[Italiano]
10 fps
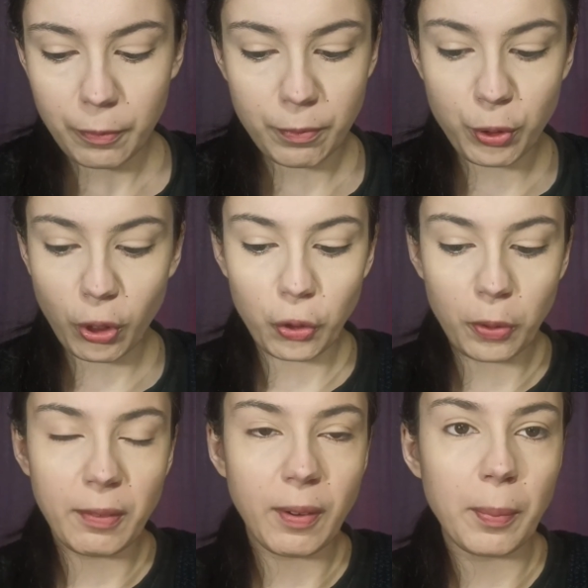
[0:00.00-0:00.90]
Secondo
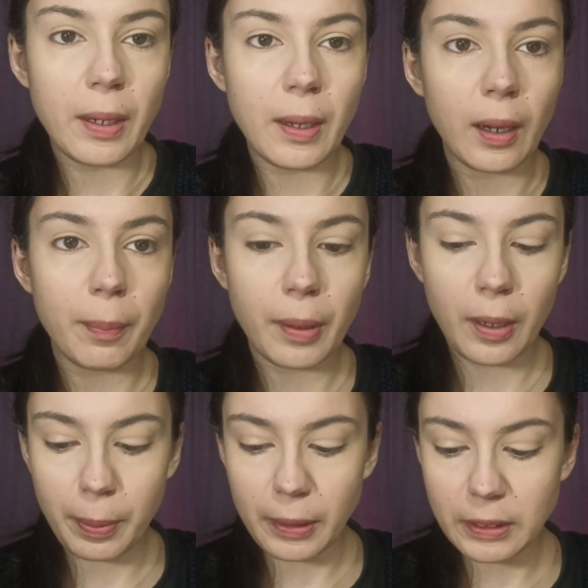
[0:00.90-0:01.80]
me va bene anche per le
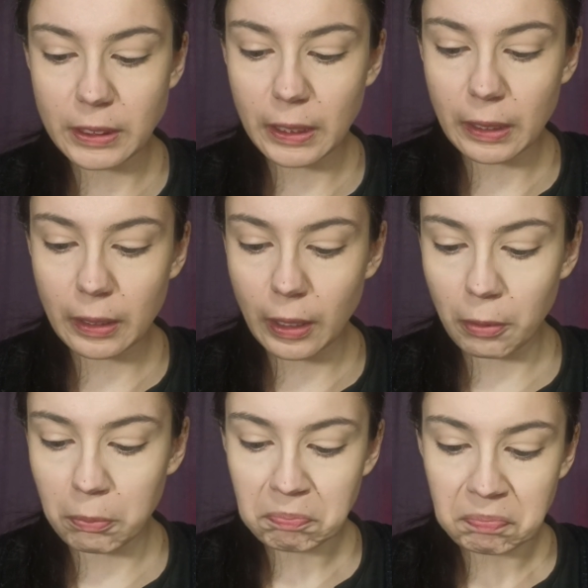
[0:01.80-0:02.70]
pelli secche